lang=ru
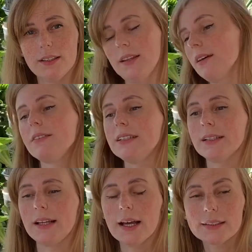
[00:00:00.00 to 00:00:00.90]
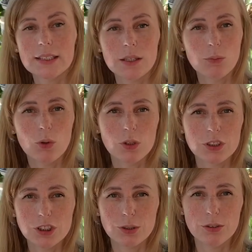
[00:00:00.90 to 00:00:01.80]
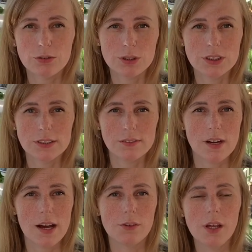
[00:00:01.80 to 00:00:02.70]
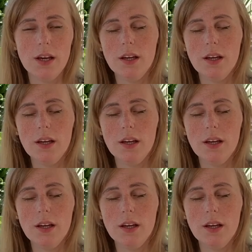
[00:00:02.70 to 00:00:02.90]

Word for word: новозеландский мох еще его называют.